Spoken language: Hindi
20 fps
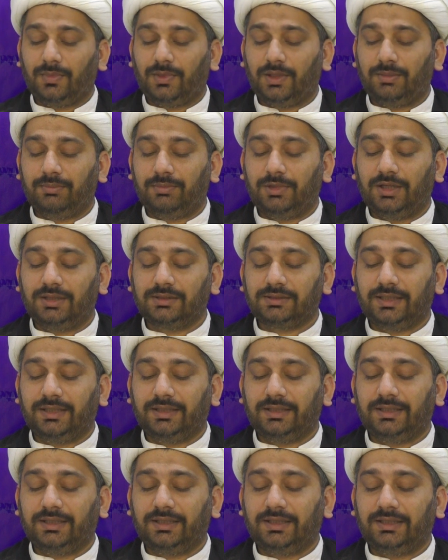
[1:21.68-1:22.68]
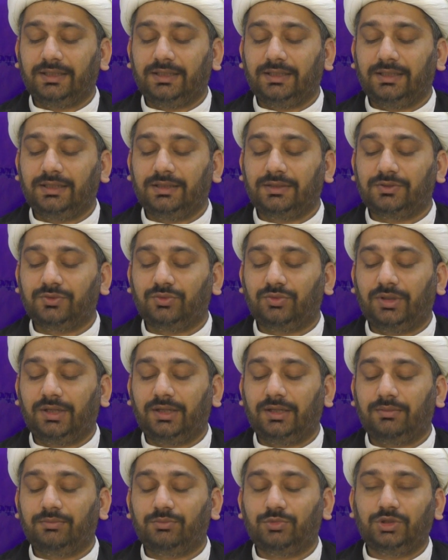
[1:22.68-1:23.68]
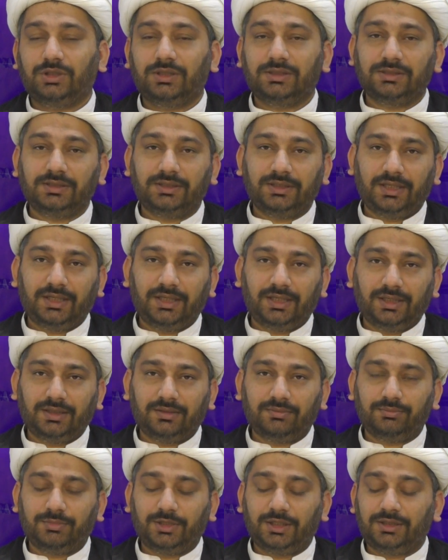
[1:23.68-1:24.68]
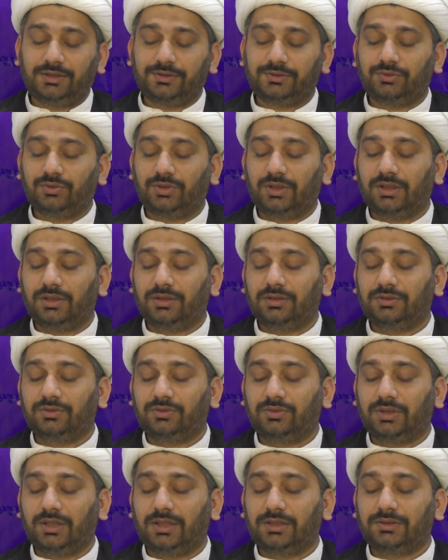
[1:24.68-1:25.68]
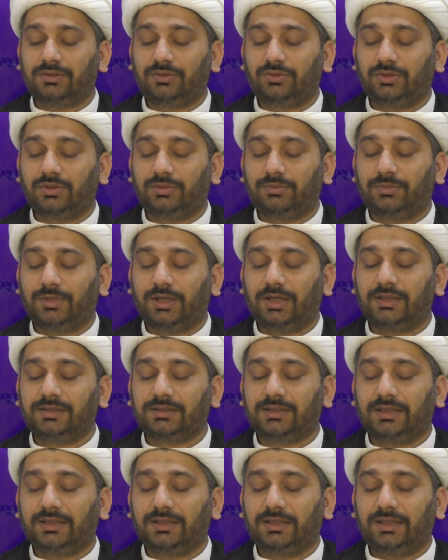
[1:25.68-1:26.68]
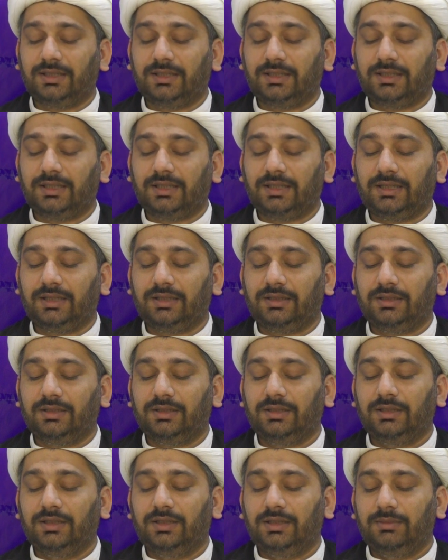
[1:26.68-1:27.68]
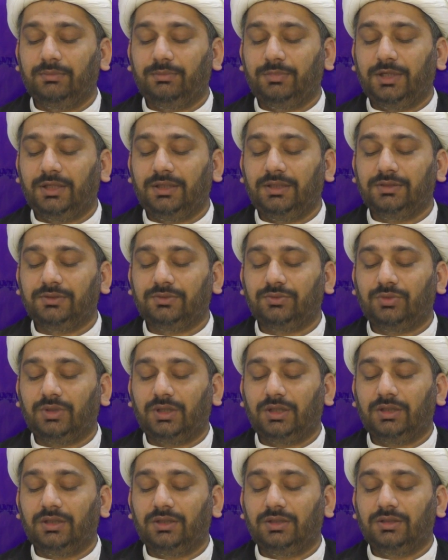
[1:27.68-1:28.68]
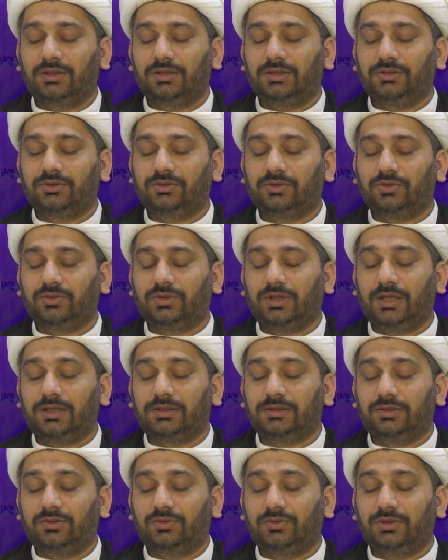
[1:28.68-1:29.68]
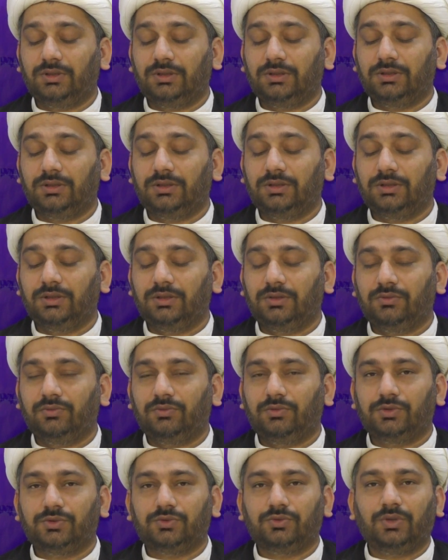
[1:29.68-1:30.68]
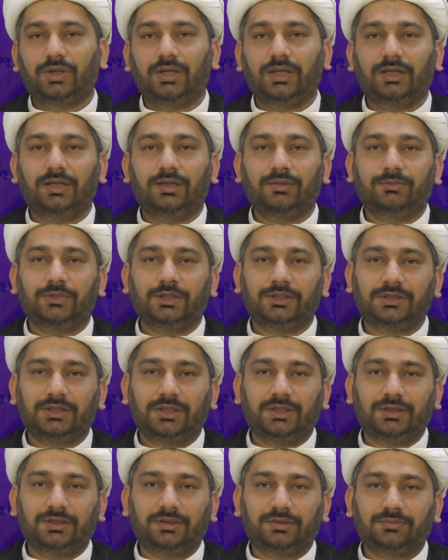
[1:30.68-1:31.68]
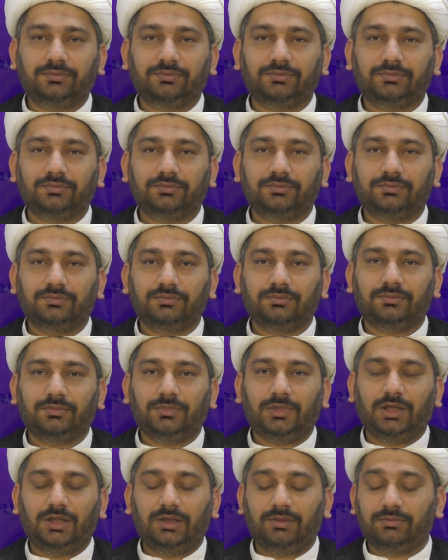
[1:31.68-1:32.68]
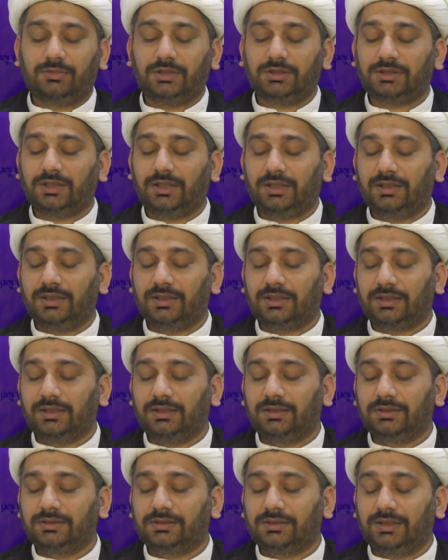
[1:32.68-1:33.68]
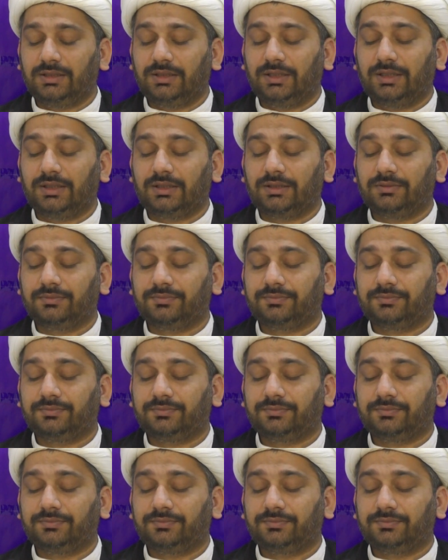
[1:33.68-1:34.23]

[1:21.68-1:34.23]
या बाज़ कहते हैं कि नहीं सूर मुदसर है पहली सूरा जो नाजल हुई बाज़ कहते हैं कि पहली सूरा जो नाजल हुई वो सूर्य अलम नशरा अलम नशरा लक सदरक